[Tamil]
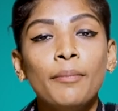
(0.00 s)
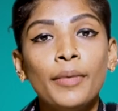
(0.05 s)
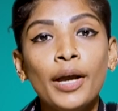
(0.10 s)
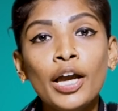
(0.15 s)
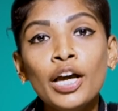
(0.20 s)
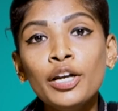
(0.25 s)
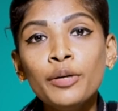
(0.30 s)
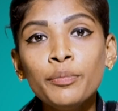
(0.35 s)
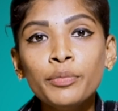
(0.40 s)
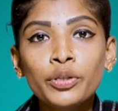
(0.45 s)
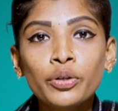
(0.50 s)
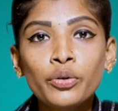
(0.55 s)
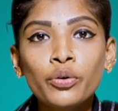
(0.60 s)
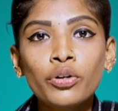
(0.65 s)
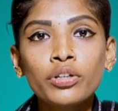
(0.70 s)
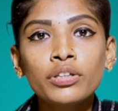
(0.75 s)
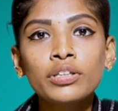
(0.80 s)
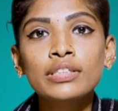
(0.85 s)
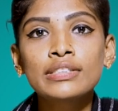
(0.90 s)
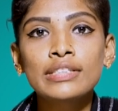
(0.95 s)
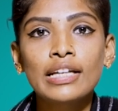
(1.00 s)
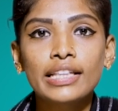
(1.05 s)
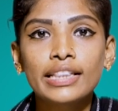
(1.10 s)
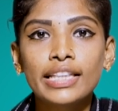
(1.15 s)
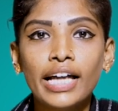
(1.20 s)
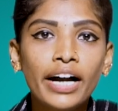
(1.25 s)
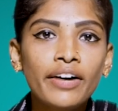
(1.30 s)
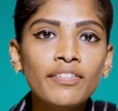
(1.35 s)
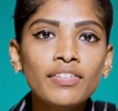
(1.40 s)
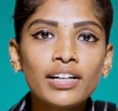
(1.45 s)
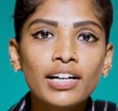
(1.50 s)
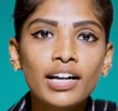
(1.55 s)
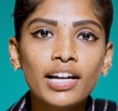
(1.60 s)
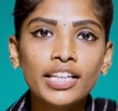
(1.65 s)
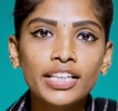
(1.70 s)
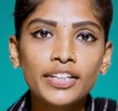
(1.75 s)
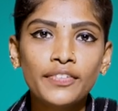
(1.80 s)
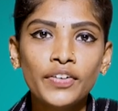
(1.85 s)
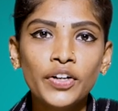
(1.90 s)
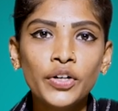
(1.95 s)
மேலும் இது குறித்து சில
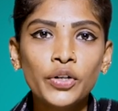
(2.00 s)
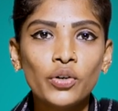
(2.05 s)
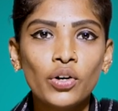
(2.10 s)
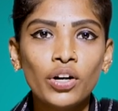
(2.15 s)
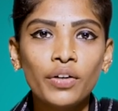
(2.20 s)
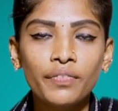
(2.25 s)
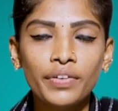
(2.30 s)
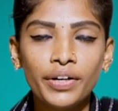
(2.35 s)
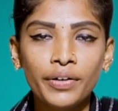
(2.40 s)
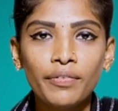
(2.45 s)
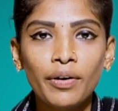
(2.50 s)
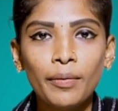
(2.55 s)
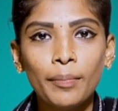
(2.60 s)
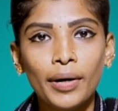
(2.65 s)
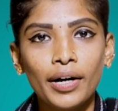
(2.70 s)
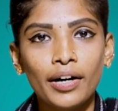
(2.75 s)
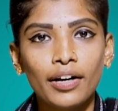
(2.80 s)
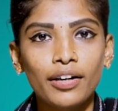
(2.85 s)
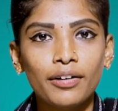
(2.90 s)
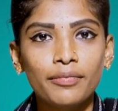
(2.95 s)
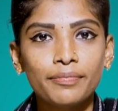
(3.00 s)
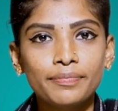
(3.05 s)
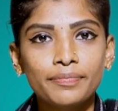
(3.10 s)
தகவல்களை இந்த வீடியோவில் விரிவாக பார்க்கலாம்